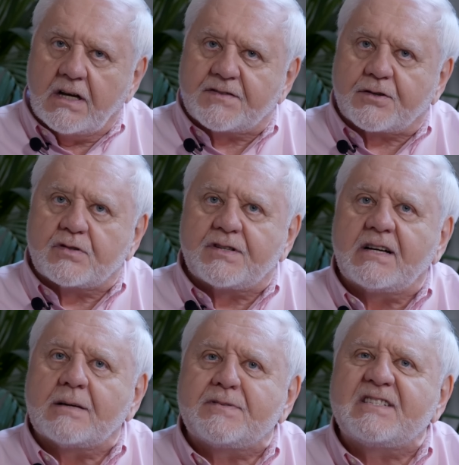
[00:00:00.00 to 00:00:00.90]
Est-ce que c'est
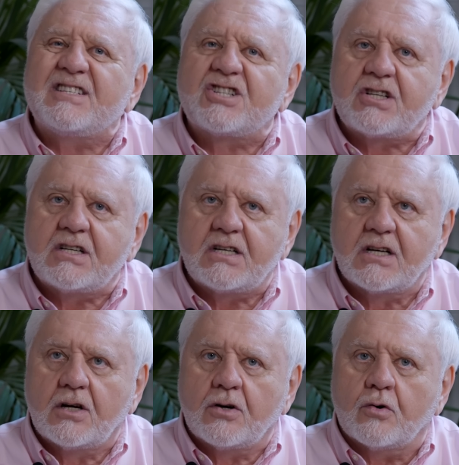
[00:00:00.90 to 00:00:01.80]
la
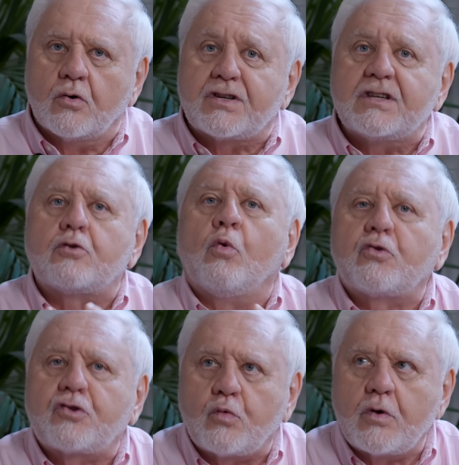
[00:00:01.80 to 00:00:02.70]
psyché euh, qui
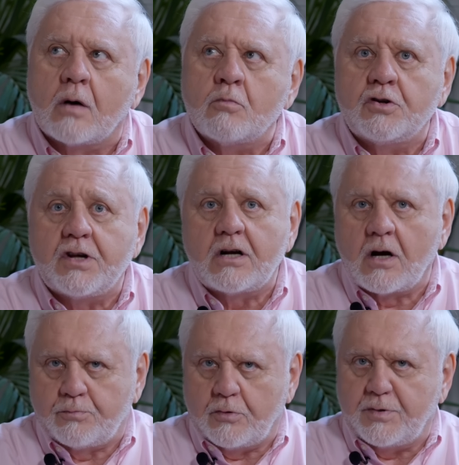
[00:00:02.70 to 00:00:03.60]
construit un modèle un peu